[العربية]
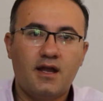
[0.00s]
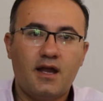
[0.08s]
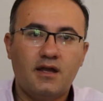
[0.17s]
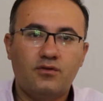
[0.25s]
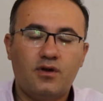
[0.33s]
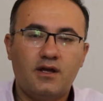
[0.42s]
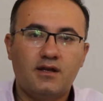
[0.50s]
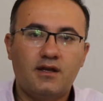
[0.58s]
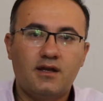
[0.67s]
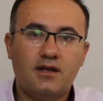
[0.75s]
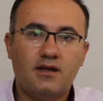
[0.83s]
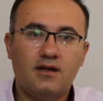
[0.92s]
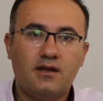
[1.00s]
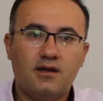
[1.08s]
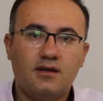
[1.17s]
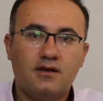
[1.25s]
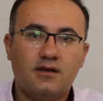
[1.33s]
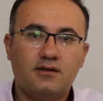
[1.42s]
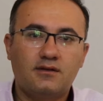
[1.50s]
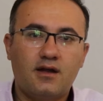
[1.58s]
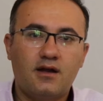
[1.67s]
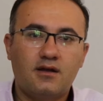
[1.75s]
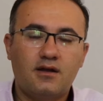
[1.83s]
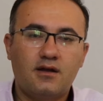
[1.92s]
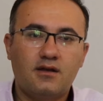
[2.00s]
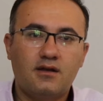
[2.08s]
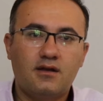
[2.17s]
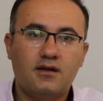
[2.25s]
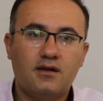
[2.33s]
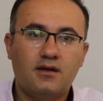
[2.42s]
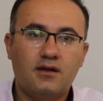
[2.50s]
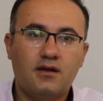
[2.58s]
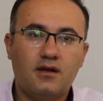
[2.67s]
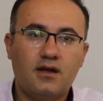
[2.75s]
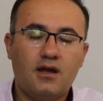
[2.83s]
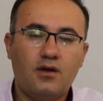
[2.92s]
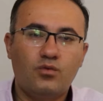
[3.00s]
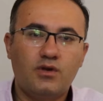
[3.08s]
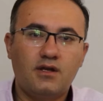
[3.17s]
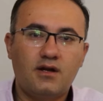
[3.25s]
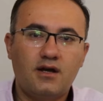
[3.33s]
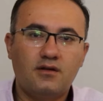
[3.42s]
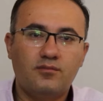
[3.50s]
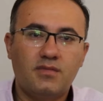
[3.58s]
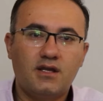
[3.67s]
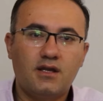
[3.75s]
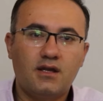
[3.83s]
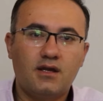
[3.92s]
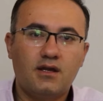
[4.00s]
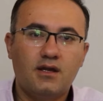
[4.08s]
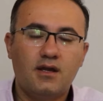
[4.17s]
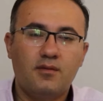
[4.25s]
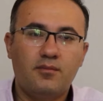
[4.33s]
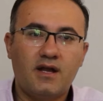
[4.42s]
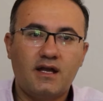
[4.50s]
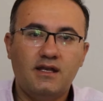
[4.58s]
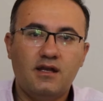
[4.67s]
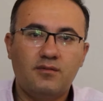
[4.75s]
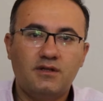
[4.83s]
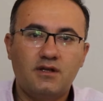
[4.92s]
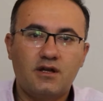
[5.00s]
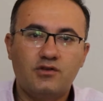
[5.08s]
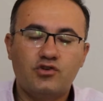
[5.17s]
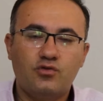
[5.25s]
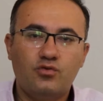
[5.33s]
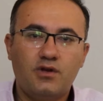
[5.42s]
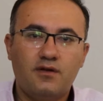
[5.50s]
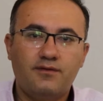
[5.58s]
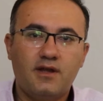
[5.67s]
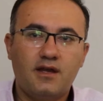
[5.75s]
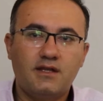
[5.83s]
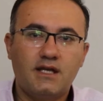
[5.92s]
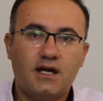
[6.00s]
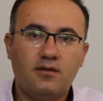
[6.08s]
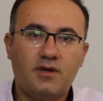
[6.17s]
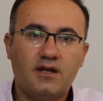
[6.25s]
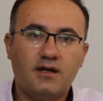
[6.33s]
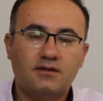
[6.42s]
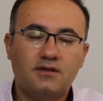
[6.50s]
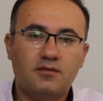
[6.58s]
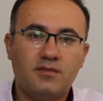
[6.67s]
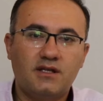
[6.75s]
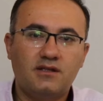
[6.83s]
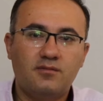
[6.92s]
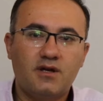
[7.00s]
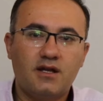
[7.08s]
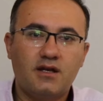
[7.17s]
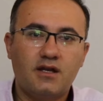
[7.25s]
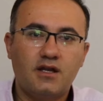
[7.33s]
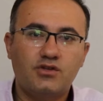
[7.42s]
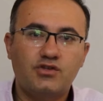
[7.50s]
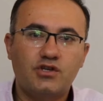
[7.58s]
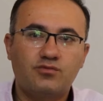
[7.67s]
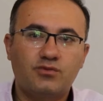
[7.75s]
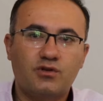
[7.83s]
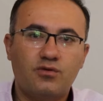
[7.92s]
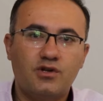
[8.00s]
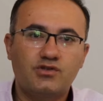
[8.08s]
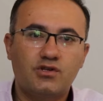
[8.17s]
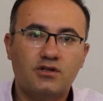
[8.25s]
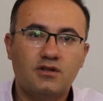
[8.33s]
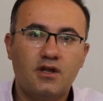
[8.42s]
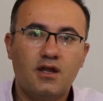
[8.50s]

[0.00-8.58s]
حيث أن طهران أو إيران معنية بالدرجة الأولى في هذه المناطق باعتبار أن الجيش متواجد